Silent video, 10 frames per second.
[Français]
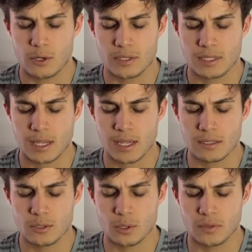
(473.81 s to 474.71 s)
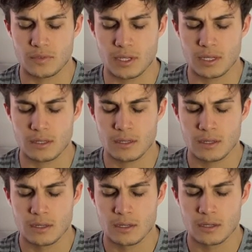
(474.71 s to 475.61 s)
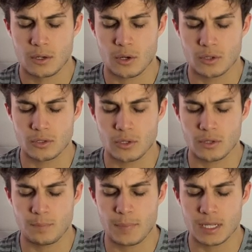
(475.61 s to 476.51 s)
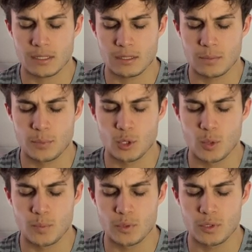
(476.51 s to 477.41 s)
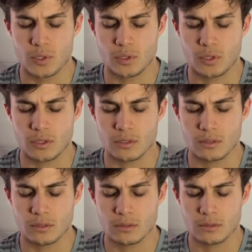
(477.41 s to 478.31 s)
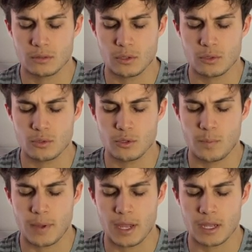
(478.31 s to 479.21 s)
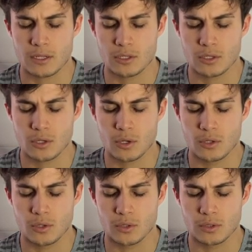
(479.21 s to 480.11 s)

Et le stress survient quand on passe beaucoup plus de temps dans une page que